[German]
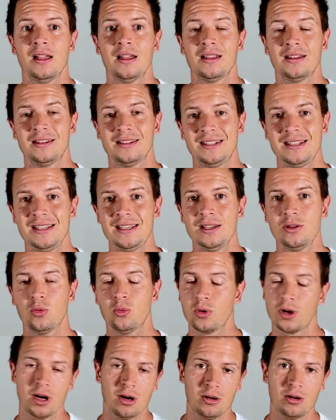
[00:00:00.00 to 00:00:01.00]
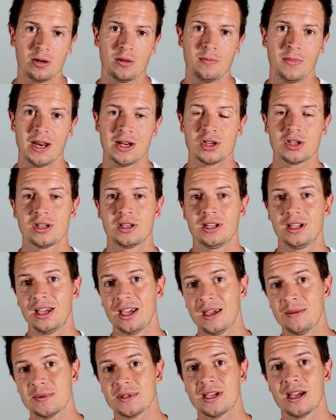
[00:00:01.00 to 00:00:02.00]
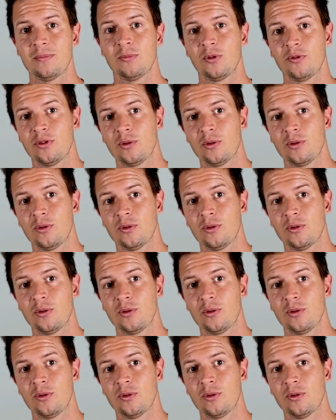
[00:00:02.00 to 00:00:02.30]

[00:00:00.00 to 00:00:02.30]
die oder auch Menschen, die Krebs haben und